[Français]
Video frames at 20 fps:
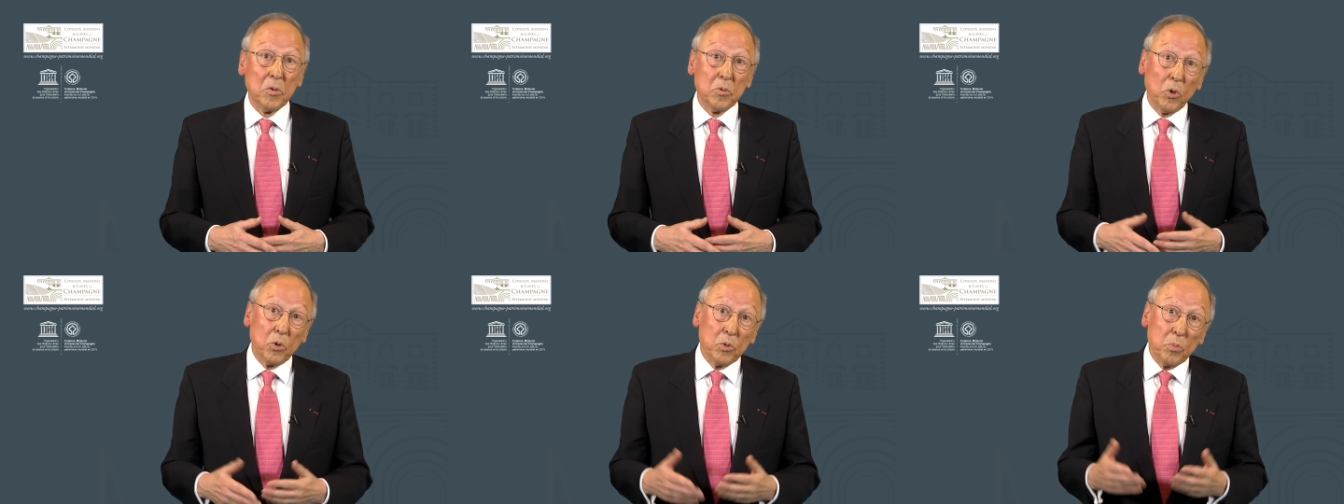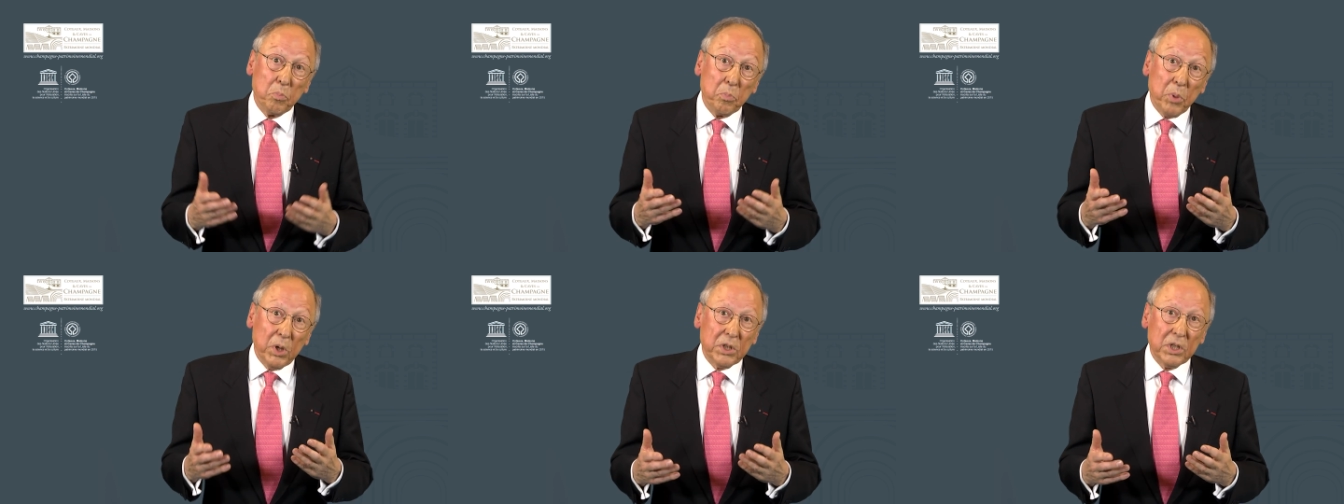dont
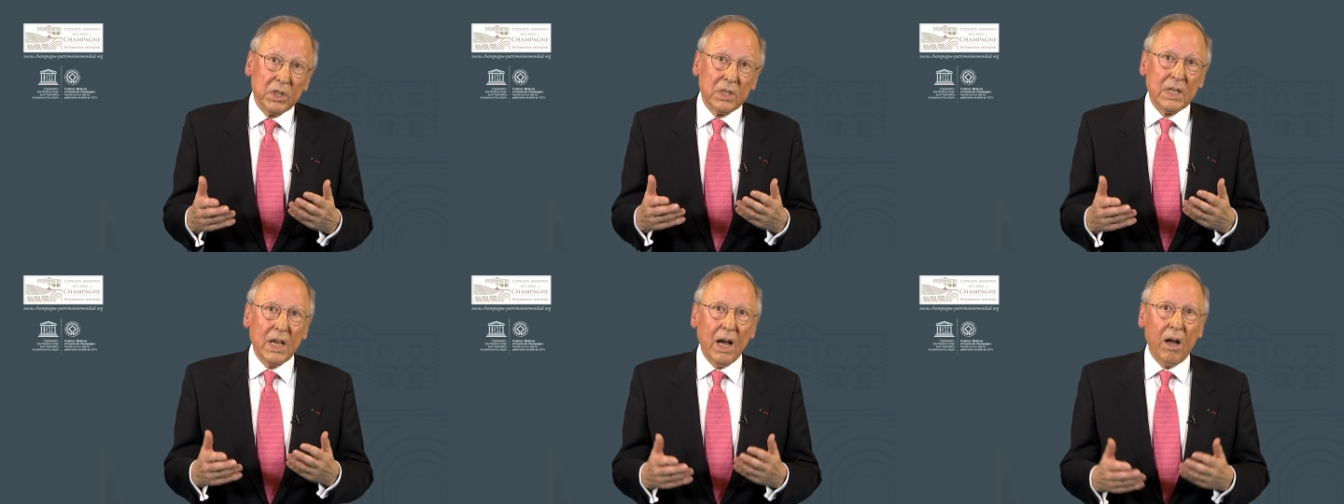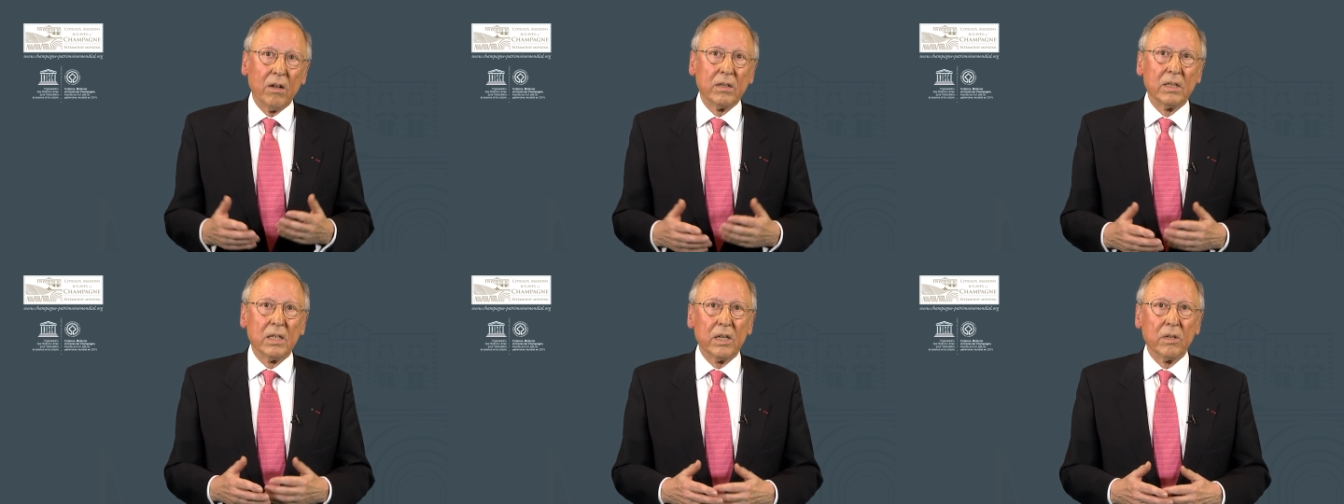une petite
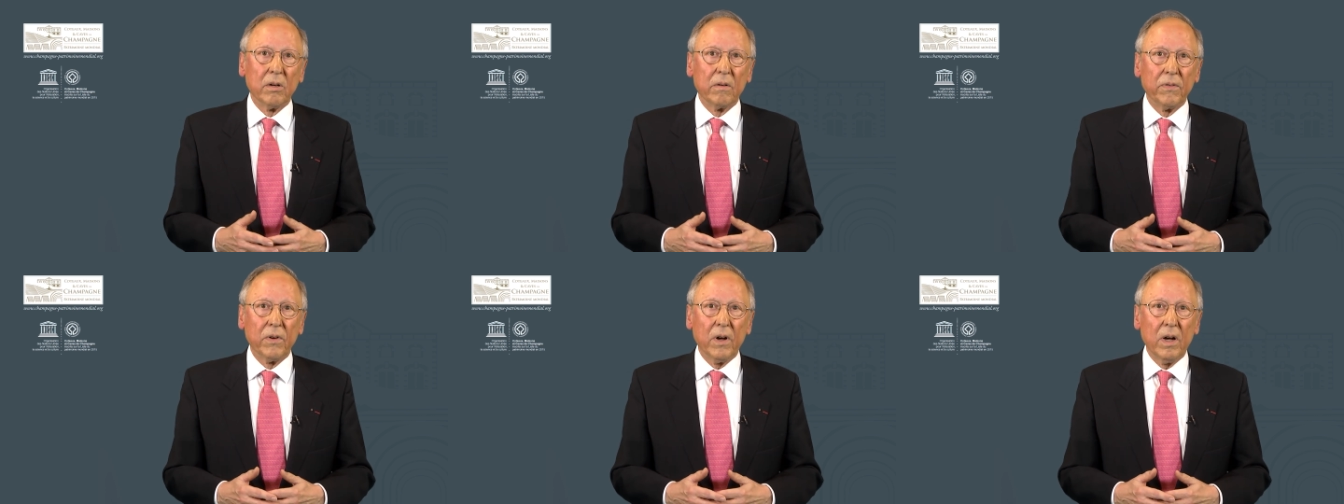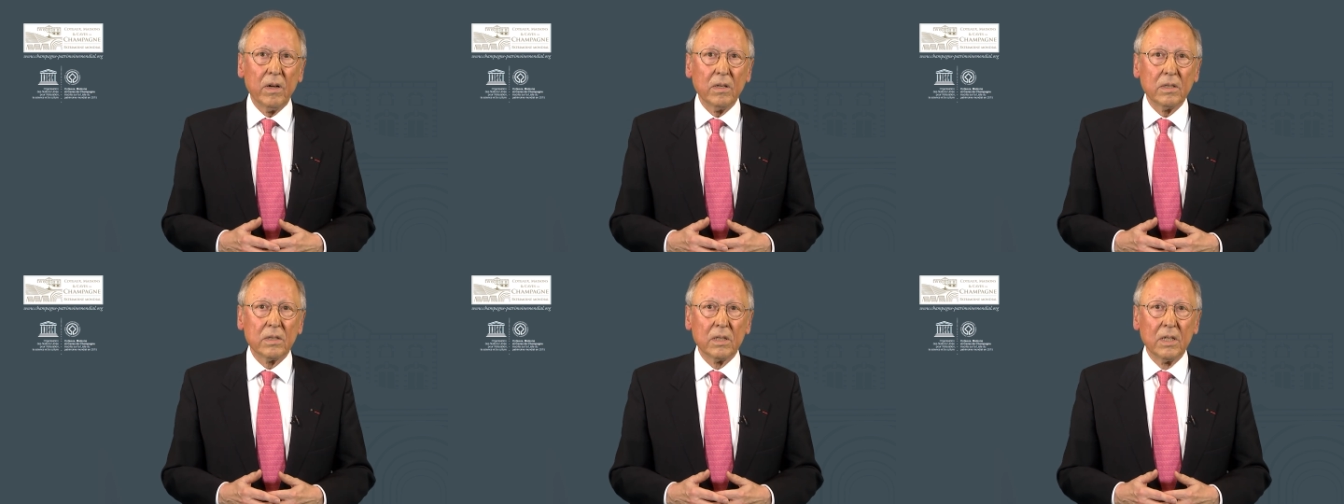quarantaine en
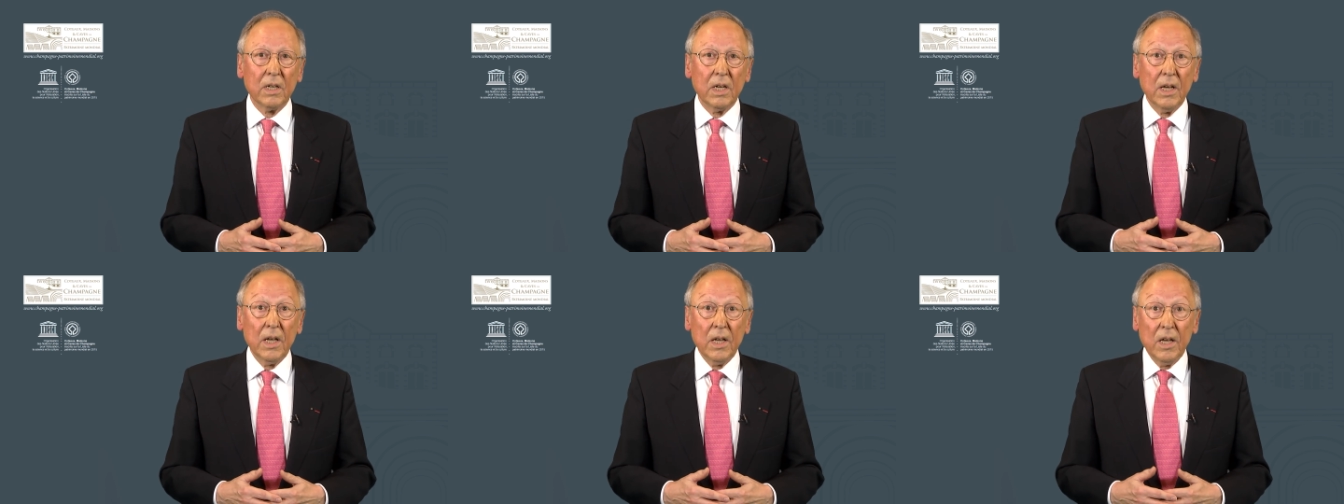France,